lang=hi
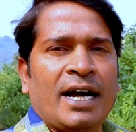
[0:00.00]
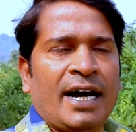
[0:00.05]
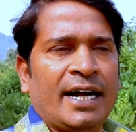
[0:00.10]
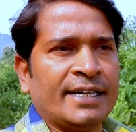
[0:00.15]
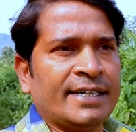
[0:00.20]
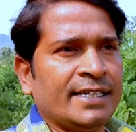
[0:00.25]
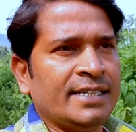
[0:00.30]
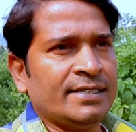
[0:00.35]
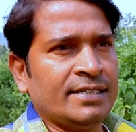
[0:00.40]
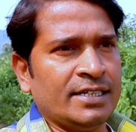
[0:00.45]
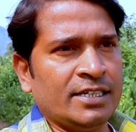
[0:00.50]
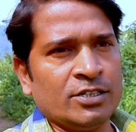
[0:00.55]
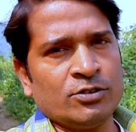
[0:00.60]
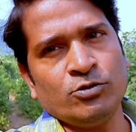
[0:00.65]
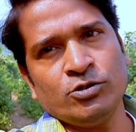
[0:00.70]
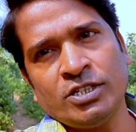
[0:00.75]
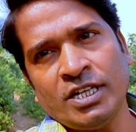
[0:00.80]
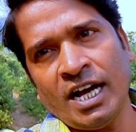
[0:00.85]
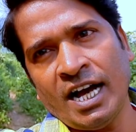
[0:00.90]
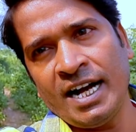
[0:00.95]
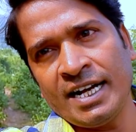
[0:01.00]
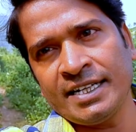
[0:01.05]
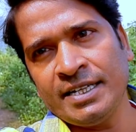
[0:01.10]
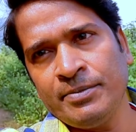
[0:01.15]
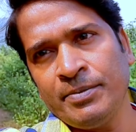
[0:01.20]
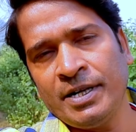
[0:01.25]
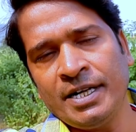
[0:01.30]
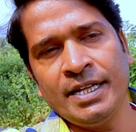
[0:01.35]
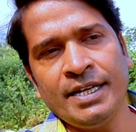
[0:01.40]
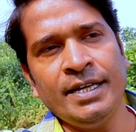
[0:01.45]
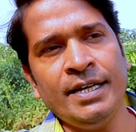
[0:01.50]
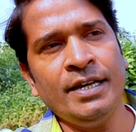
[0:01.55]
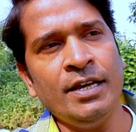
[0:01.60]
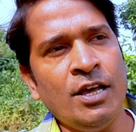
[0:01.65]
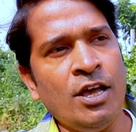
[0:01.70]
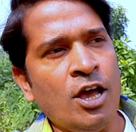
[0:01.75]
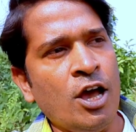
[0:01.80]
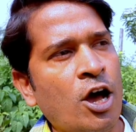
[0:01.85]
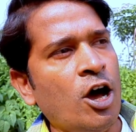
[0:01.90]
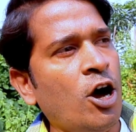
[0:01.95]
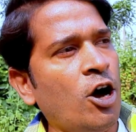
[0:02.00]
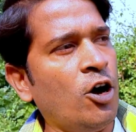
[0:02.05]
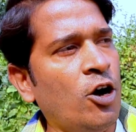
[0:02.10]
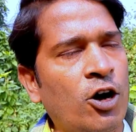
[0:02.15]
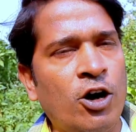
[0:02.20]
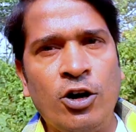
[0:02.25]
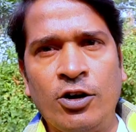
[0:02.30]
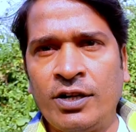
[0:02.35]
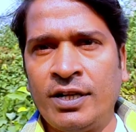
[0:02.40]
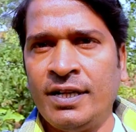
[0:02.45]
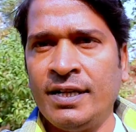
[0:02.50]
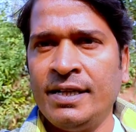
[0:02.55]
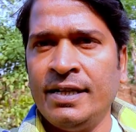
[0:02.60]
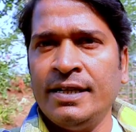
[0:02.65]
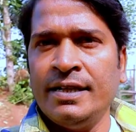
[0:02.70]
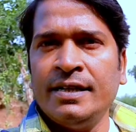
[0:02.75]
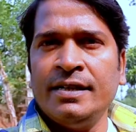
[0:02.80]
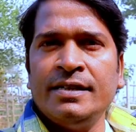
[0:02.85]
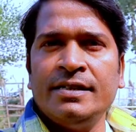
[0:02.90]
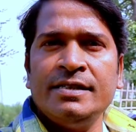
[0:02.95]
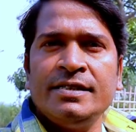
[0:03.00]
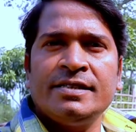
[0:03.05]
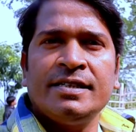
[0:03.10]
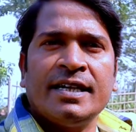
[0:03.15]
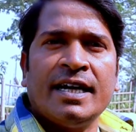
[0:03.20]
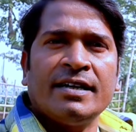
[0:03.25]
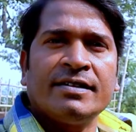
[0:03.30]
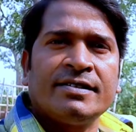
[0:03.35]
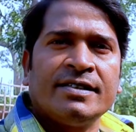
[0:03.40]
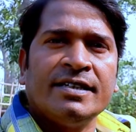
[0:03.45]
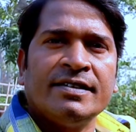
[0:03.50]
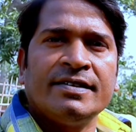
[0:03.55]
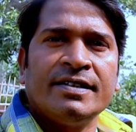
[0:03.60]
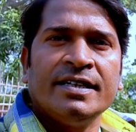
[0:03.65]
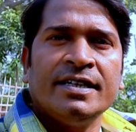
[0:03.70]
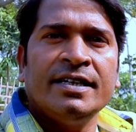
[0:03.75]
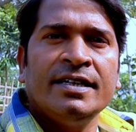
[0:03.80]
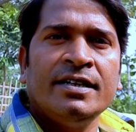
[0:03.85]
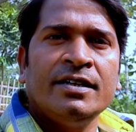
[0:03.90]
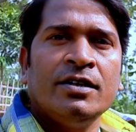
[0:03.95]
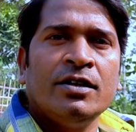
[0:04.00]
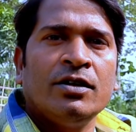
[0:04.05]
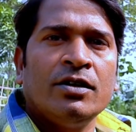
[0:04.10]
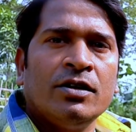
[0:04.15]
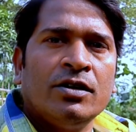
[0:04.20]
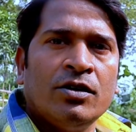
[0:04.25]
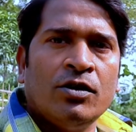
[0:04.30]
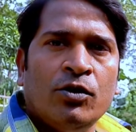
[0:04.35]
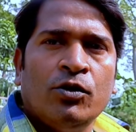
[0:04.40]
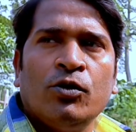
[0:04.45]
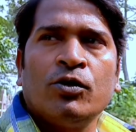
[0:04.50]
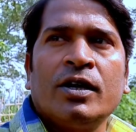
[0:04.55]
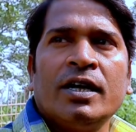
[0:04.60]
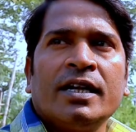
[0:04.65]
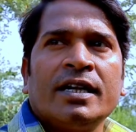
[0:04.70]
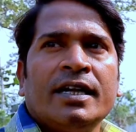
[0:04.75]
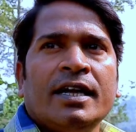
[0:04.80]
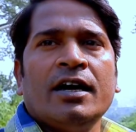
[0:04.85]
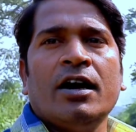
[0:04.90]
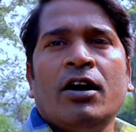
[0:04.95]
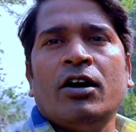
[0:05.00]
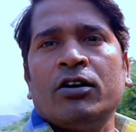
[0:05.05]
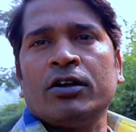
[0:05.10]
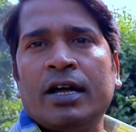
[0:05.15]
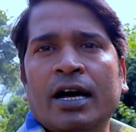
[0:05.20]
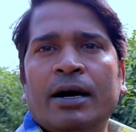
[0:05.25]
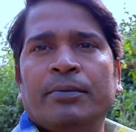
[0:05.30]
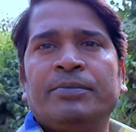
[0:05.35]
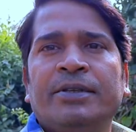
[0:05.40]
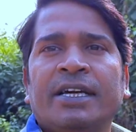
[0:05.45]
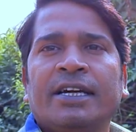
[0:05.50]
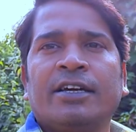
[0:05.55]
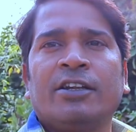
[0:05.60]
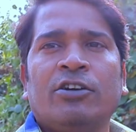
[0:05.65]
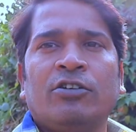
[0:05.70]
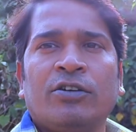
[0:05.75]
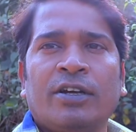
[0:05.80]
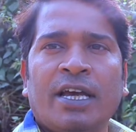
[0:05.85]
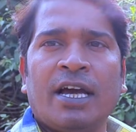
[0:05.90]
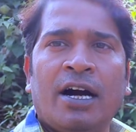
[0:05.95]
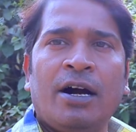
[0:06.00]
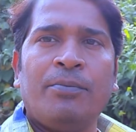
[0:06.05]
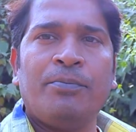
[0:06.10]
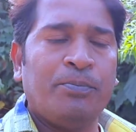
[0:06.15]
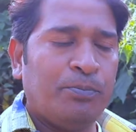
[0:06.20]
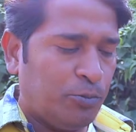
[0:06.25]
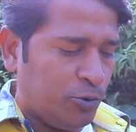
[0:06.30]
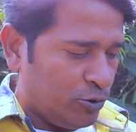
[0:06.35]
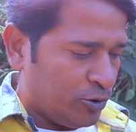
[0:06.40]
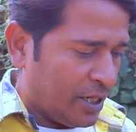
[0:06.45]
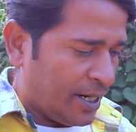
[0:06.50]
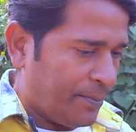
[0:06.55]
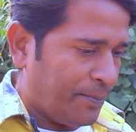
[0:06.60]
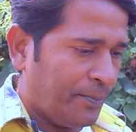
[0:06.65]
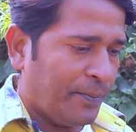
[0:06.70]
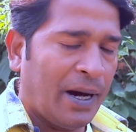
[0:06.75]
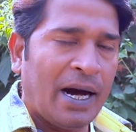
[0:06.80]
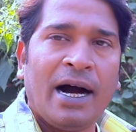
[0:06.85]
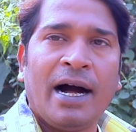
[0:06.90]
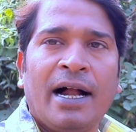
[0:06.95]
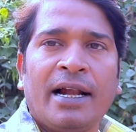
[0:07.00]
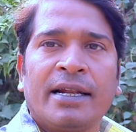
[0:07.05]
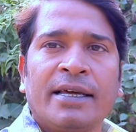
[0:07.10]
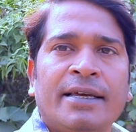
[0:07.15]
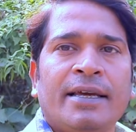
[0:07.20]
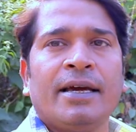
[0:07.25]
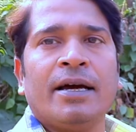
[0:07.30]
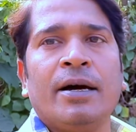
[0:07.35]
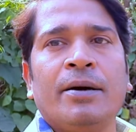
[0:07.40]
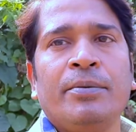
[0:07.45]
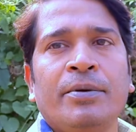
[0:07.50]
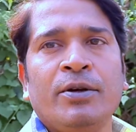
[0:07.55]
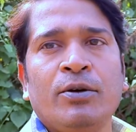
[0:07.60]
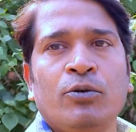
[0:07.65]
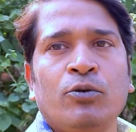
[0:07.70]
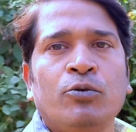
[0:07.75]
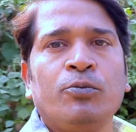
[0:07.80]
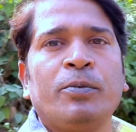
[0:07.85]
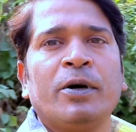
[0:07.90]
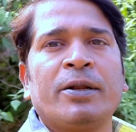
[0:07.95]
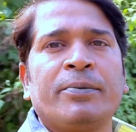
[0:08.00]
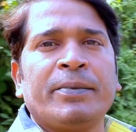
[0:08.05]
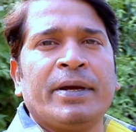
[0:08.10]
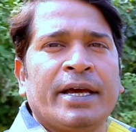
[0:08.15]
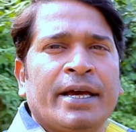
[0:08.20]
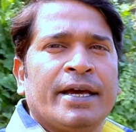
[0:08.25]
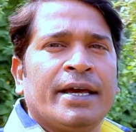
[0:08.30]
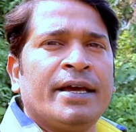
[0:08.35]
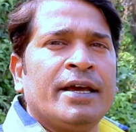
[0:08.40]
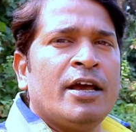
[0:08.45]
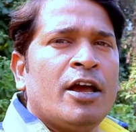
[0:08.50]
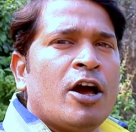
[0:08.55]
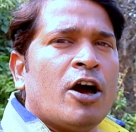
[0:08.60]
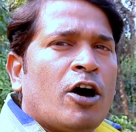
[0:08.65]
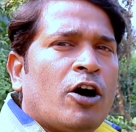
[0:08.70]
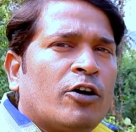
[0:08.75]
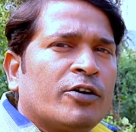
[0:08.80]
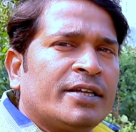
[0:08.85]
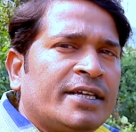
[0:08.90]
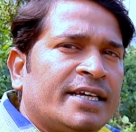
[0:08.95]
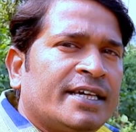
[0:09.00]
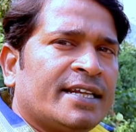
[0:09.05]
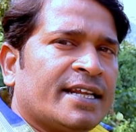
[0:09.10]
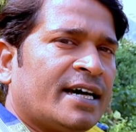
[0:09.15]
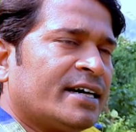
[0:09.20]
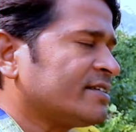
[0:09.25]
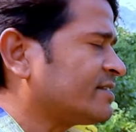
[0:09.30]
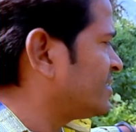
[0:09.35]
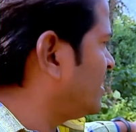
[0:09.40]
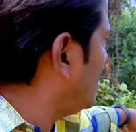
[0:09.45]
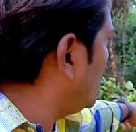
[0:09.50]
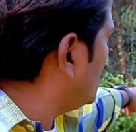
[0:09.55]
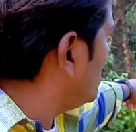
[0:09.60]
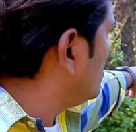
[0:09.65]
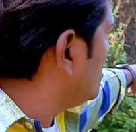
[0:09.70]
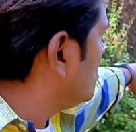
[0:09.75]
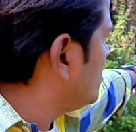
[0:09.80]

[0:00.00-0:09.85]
घाटी से कुछ आगे बढ़े और इस रास्ते से हो कर के और आप देख रहे होंगे हम पूरा पहाड़ के अभी ऊपर में हैं और ये रास्ता